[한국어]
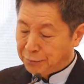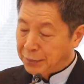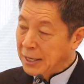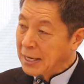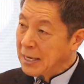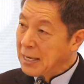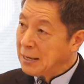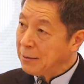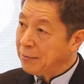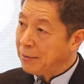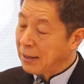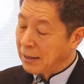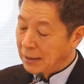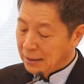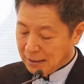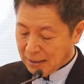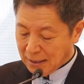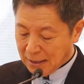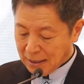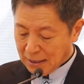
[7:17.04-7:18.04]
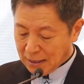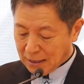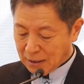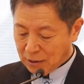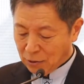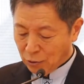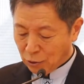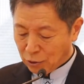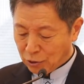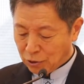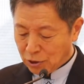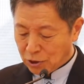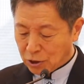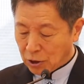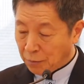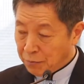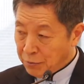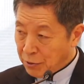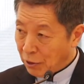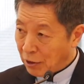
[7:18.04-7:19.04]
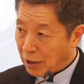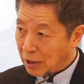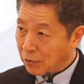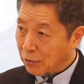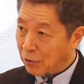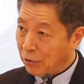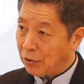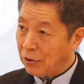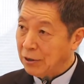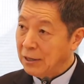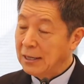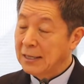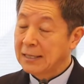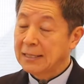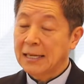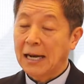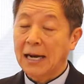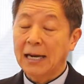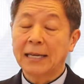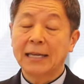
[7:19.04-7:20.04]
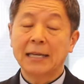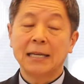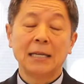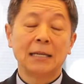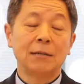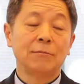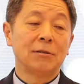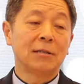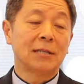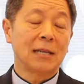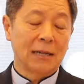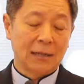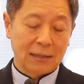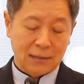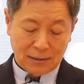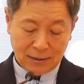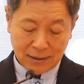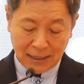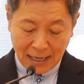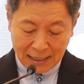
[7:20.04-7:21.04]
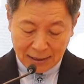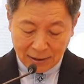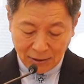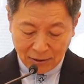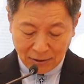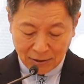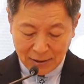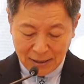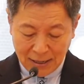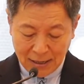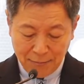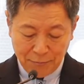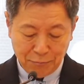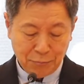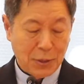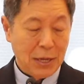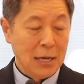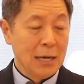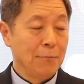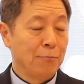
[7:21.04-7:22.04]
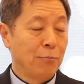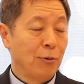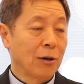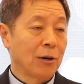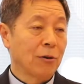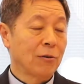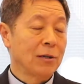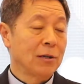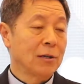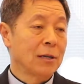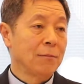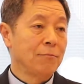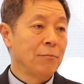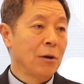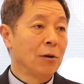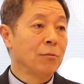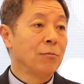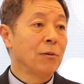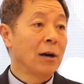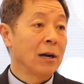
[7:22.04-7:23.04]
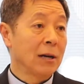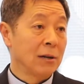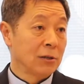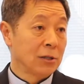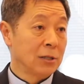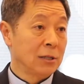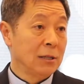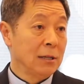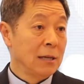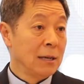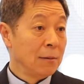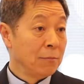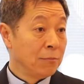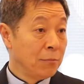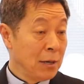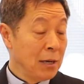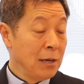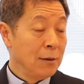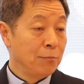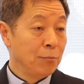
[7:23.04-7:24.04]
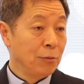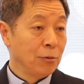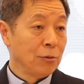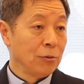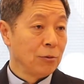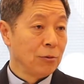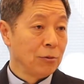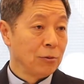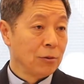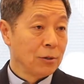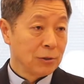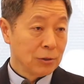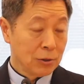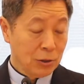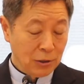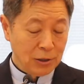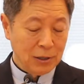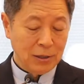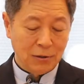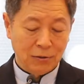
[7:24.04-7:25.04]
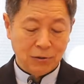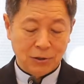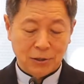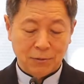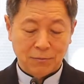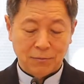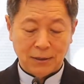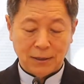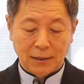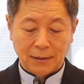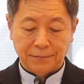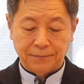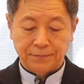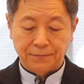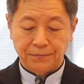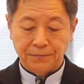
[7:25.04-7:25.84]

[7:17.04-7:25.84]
빌립이 그곳을 점령하고 자기 이름을 따라서 따서 빌립보라고 이렇게 명명한 것이 빌립보 성이 된 것입니다.